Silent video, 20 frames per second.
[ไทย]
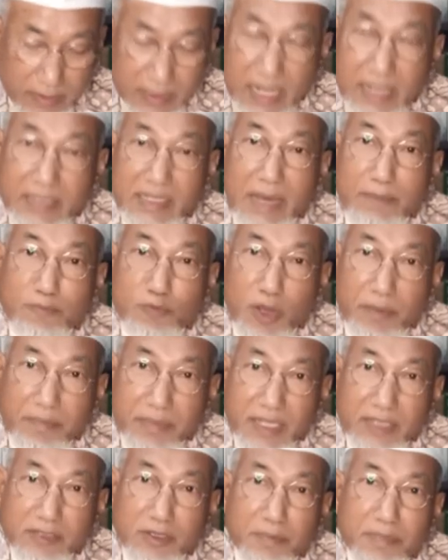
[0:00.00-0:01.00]
ท่านทำความ
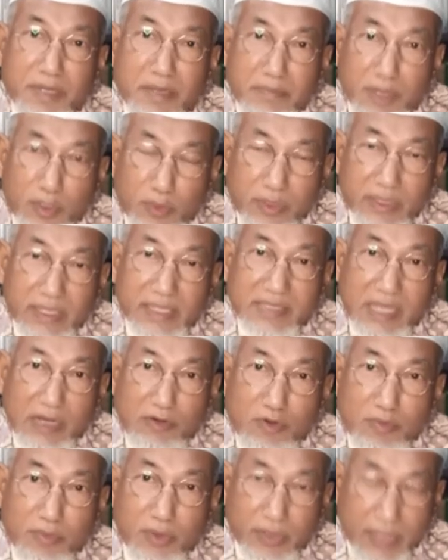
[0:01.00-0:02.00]
ดีต่อเพื่อนมนุษย์ในสัง
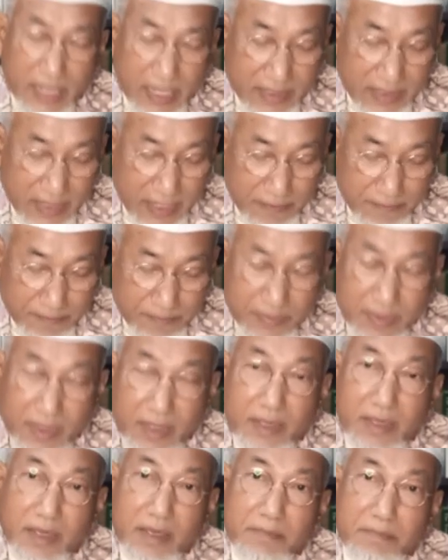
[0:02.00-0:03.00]
คมของท่านนั้น
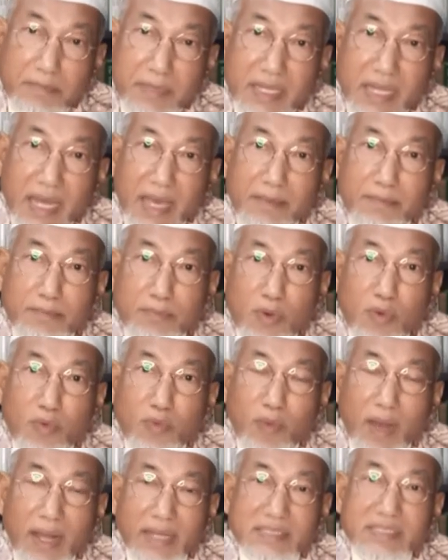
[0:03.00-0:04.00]
มิได้มุ่ง
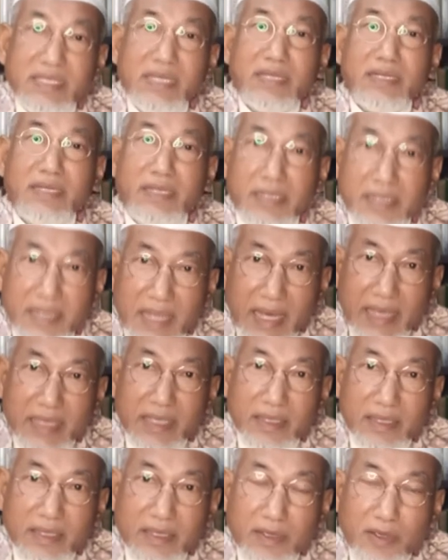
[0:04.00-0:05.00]
หวังสิ่งอื่นใด
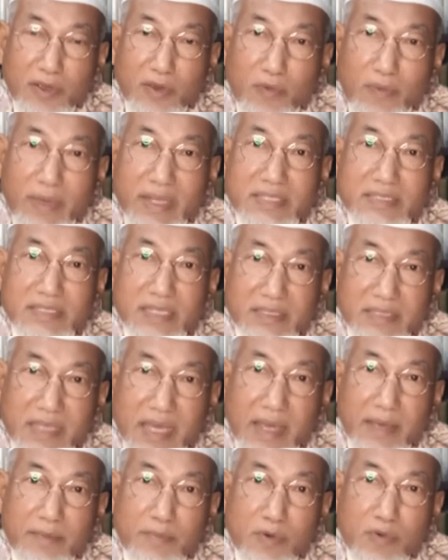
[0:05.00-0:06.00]
เว้นเสีย
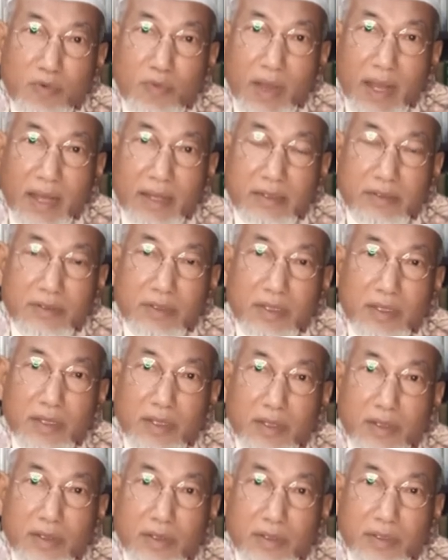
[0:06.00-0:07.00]
แต่มุ่งหวัง
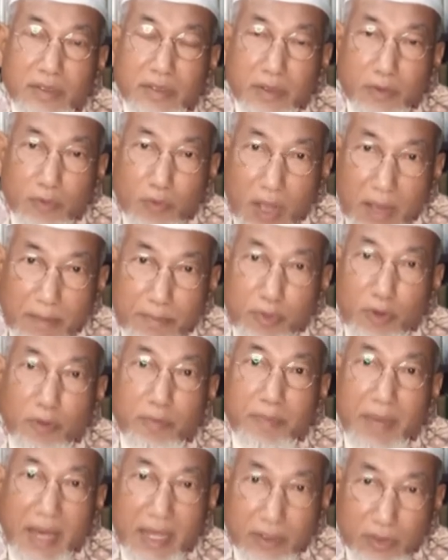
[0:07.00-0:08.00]
ความโปรด
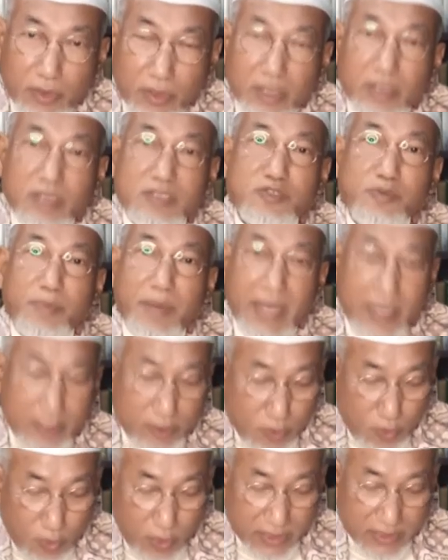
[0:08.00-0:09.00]
ปรานของอัลลอฮฺสุบฮาน
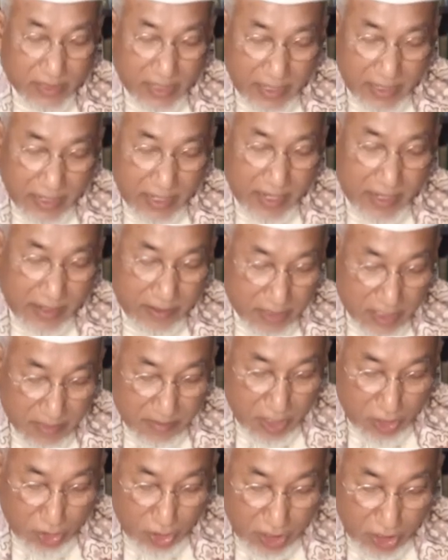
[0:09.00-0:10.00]
หัววาตาลากา
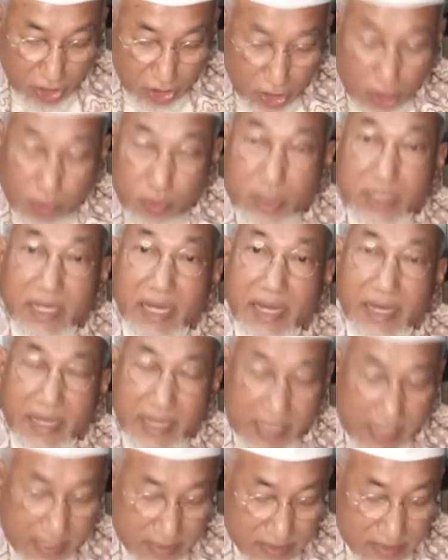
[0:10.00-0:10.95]
มากรอัลลอฮฺตาลา